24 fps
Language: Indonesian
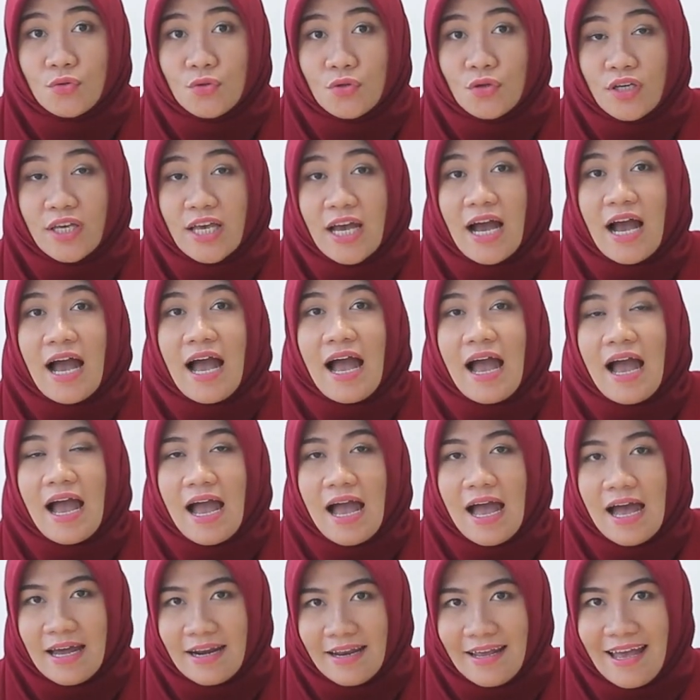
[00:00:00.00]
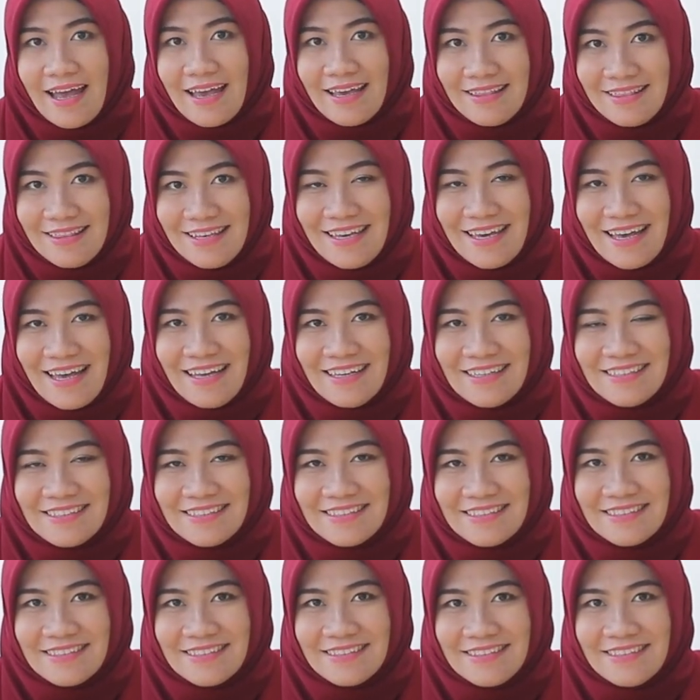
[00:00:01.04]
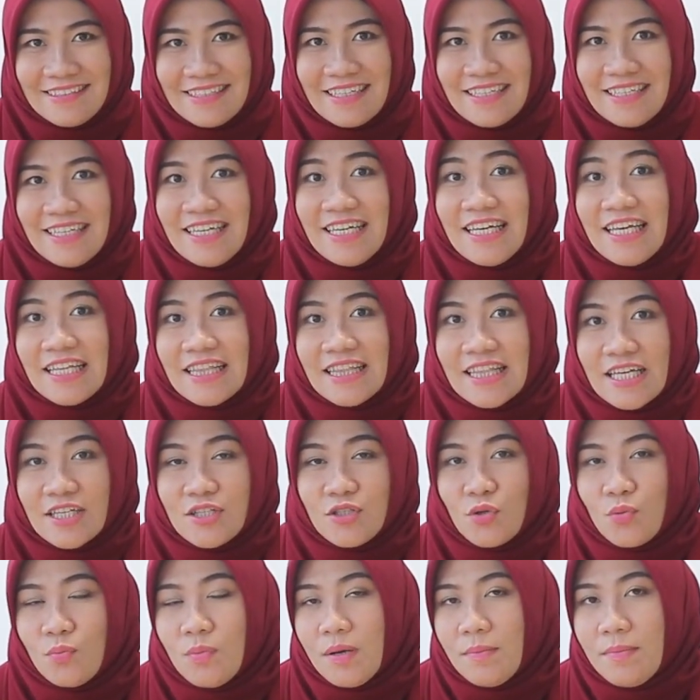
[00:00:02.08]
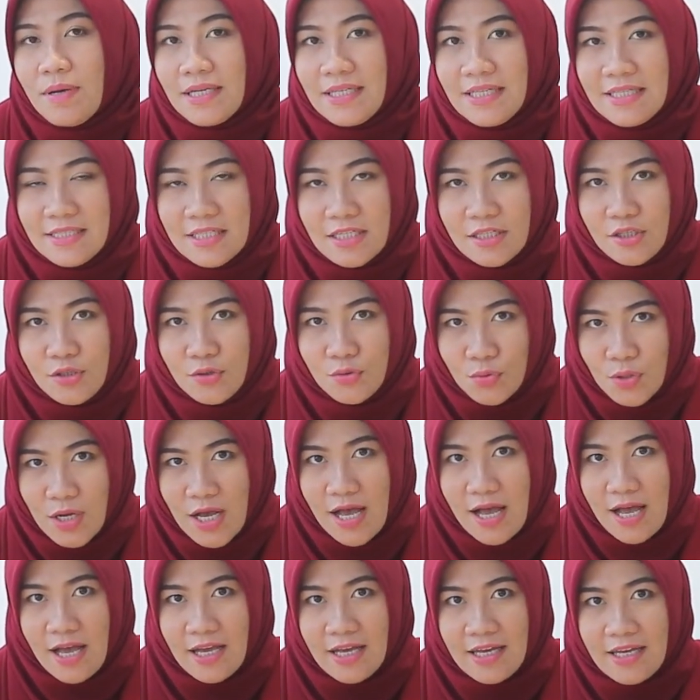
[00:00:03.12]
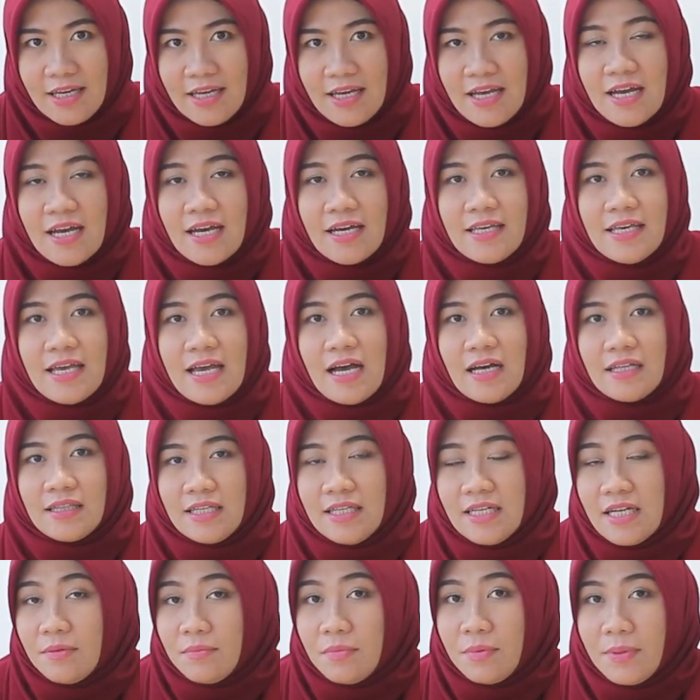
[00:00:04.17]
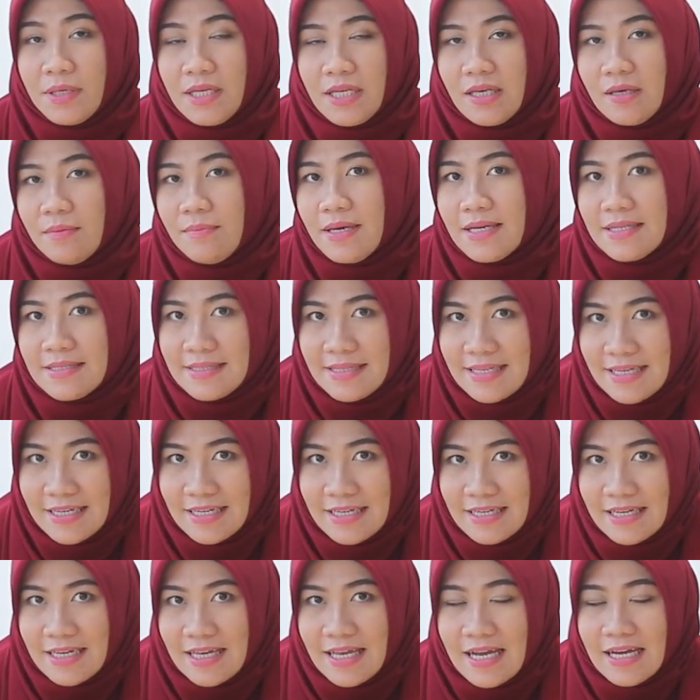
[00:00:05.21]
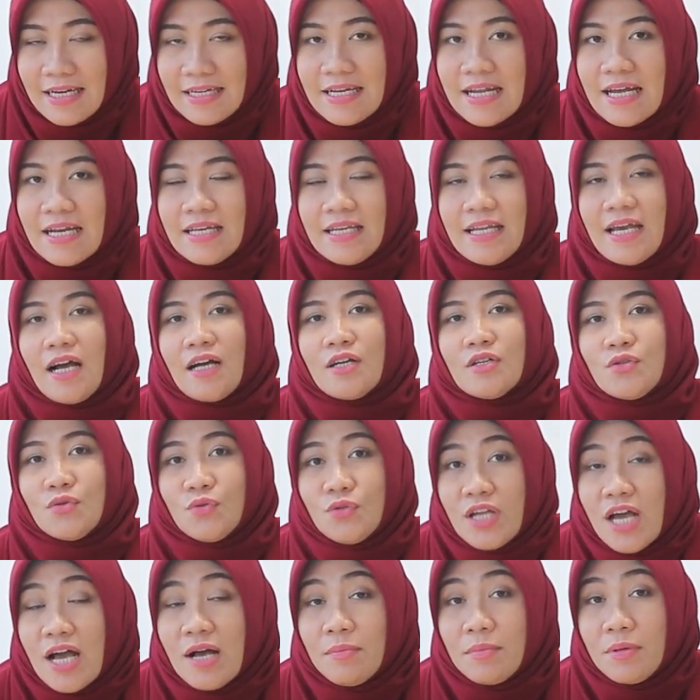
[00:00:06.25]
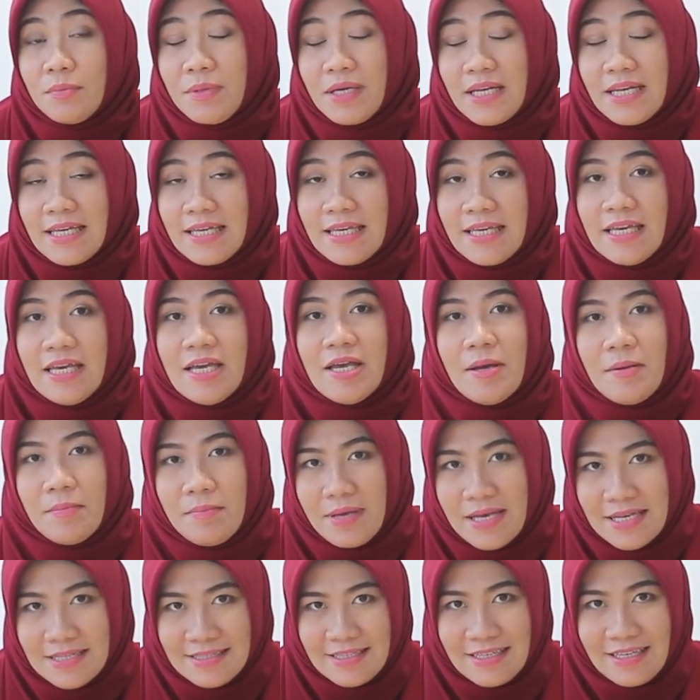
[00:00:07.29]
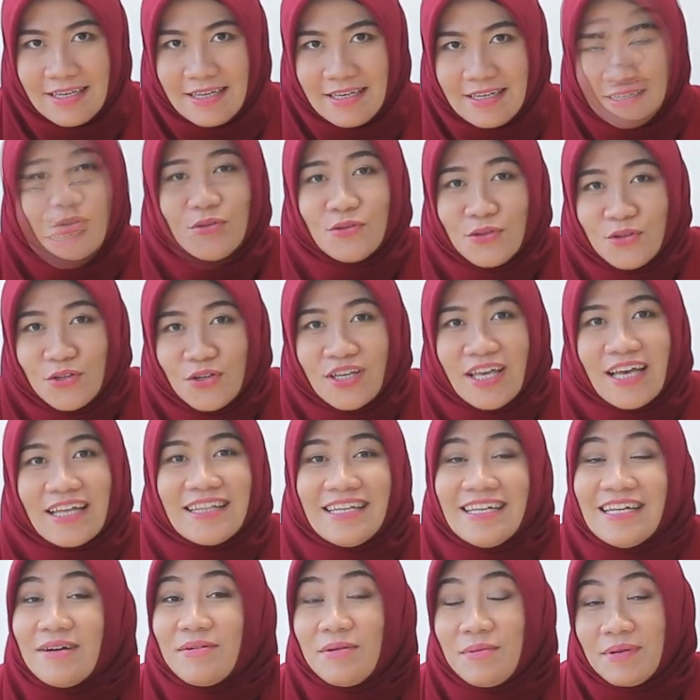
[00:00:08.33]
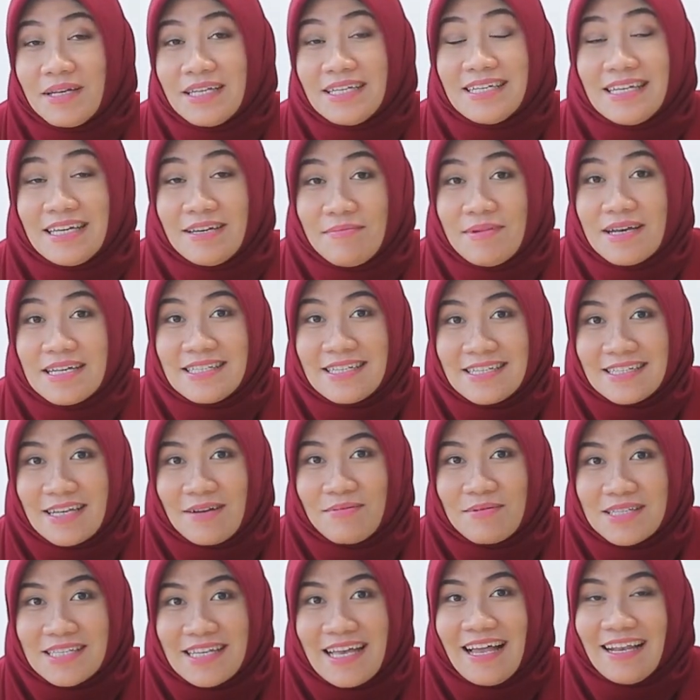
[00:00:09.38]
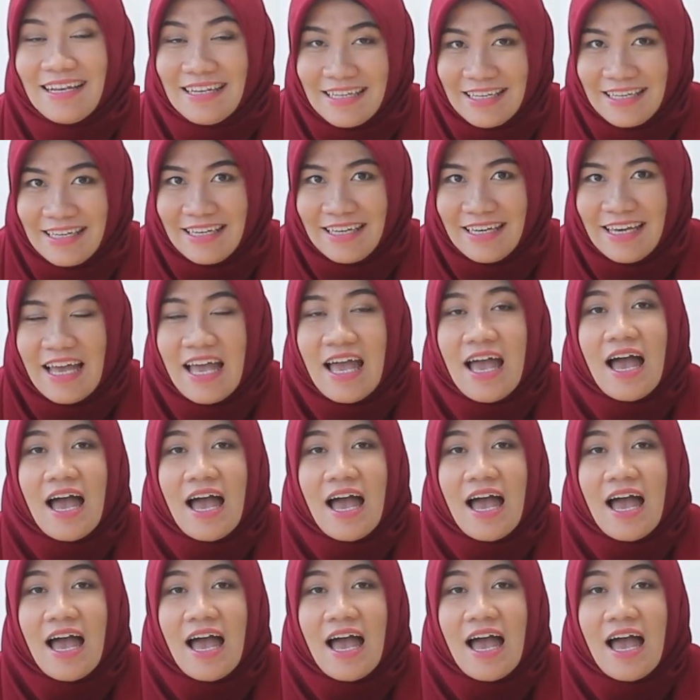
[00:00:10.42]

untuk yang area IT ya. Jadi kita coba bagi jadi dua, yang tidak memiliki basic dan yang sudah memiliki basic. Untuk yang tidak memiliki basic sama sekali,